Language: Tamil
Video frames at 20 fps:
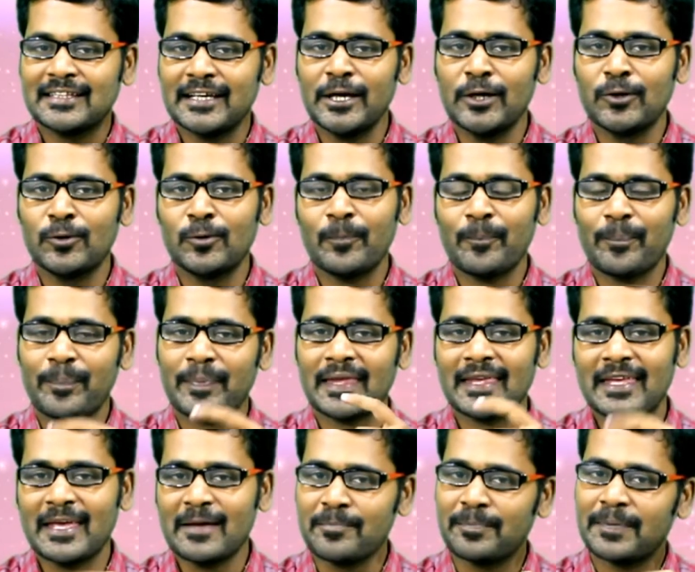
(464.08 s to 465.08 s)
தெரியும்
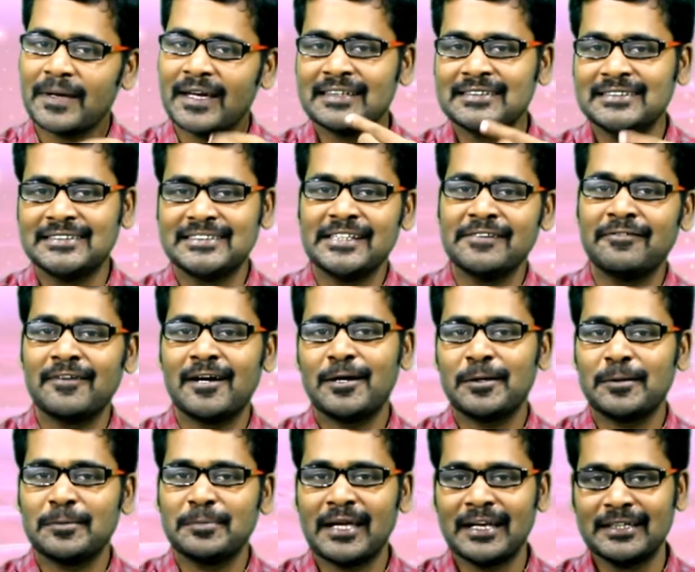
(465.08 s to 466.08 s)
என் பேர் ஜீவா
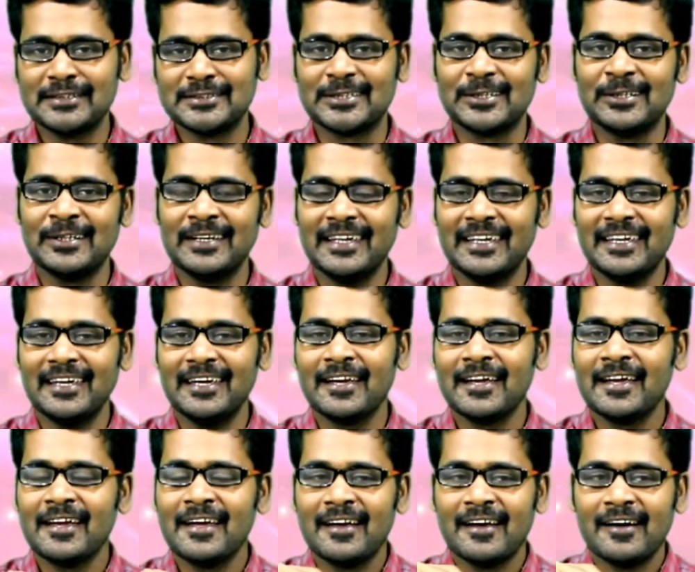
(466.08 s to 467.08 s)
அப்படின்னு சொல்லி
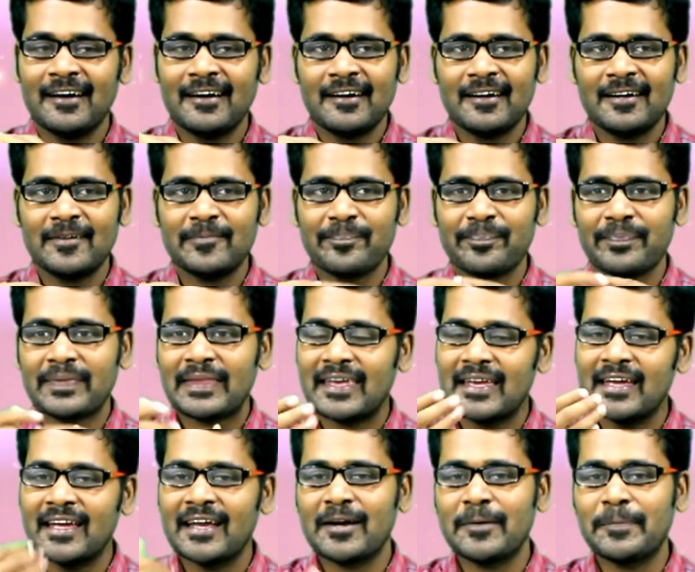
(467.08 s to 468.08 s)

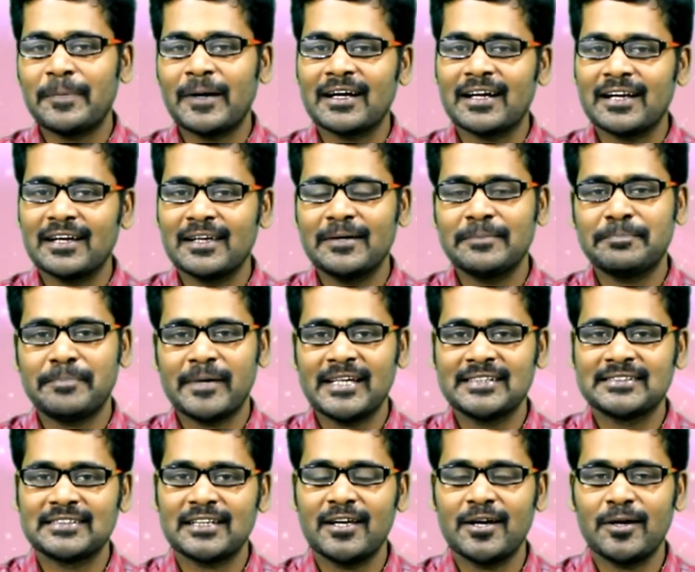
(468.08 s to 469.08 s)
ஏன் என்னை பார்க்கலை
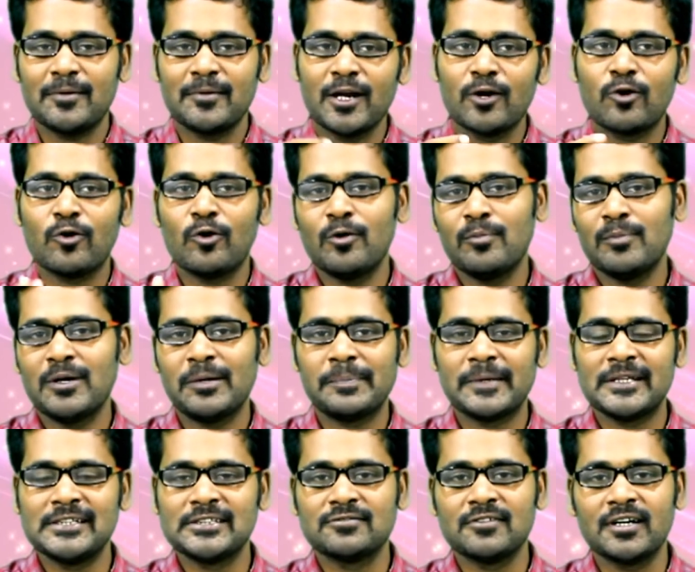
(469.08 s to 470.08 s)
பேசலை அப்படின்னு கோபமாக
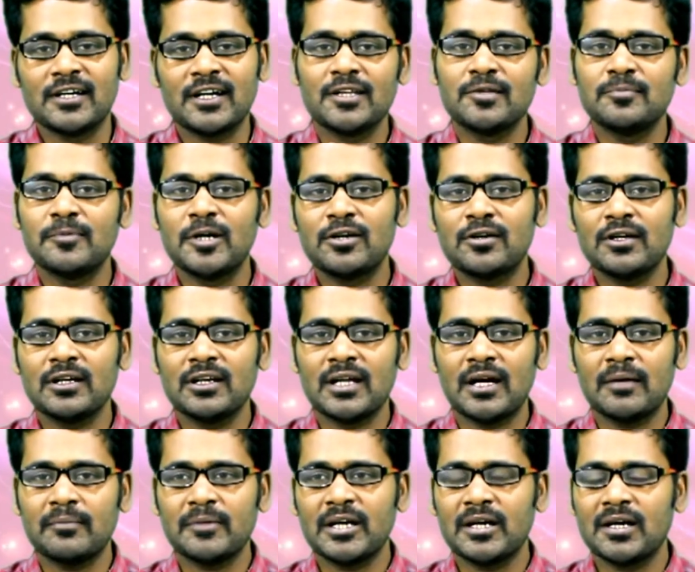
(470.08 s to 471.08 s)
பேசுவார் அது மட்டும்
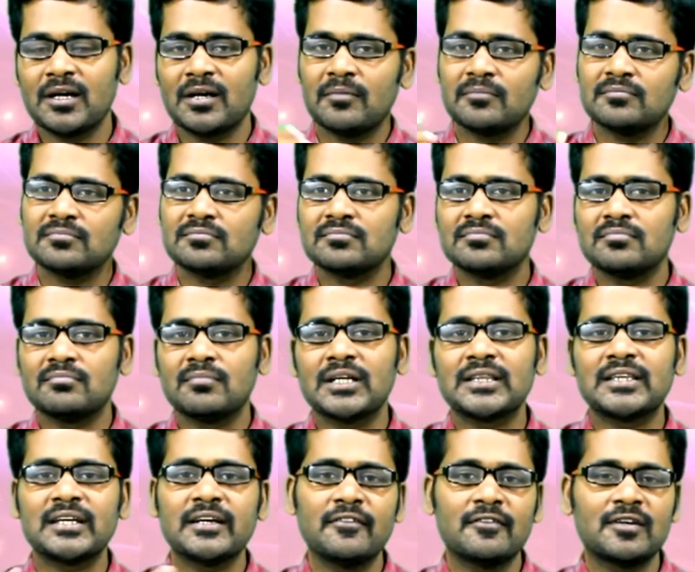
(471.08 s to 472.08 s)
இல்லாமல்
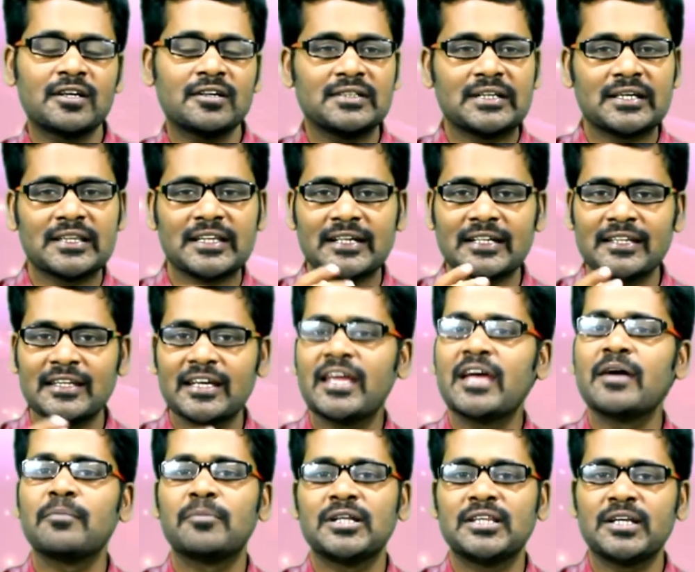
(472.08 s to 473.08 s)
மற்ற எவனாவது இருந்தால் இந்த
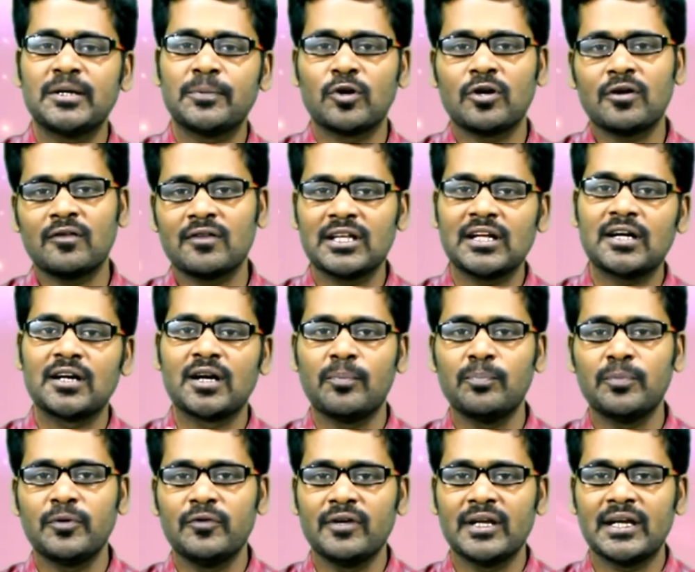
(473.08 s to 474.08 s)
ஏமாற்றிட்டு போகிறவனை தான்
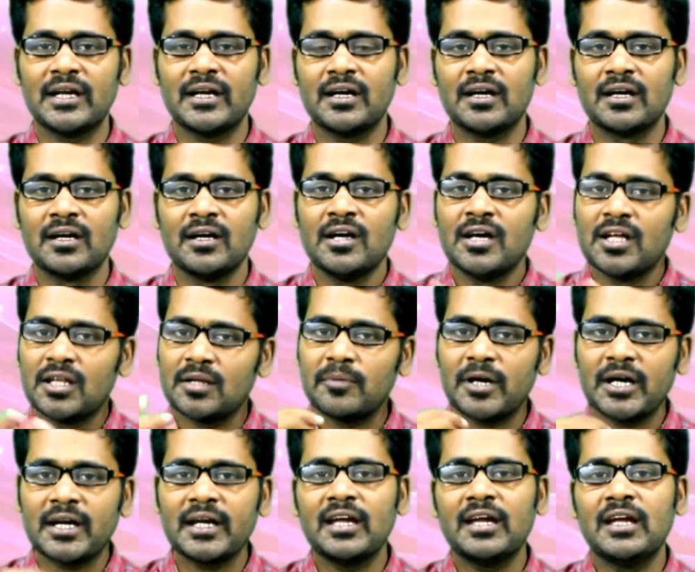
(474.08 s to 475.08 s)
நம்புவீங்க இந்த
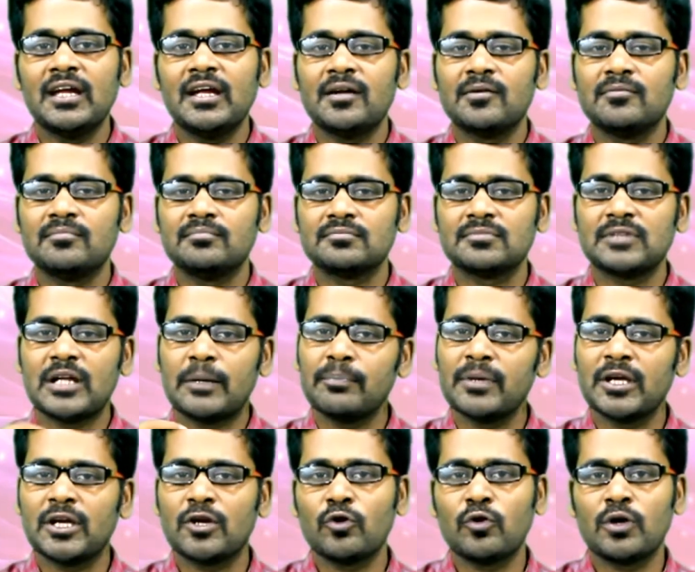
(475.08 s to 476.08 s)
மாதிரி
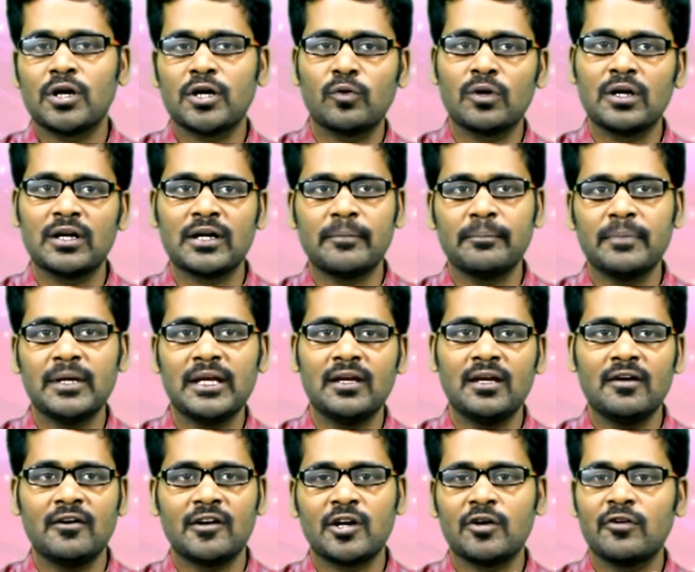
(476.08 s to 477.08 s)
நம்பிக்கையோட உங்களை நம்பி
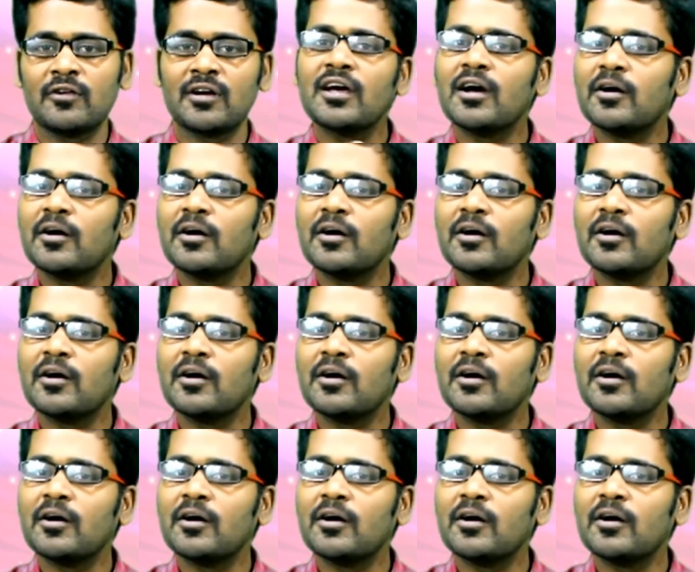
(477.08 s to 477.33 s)
வரவங்கள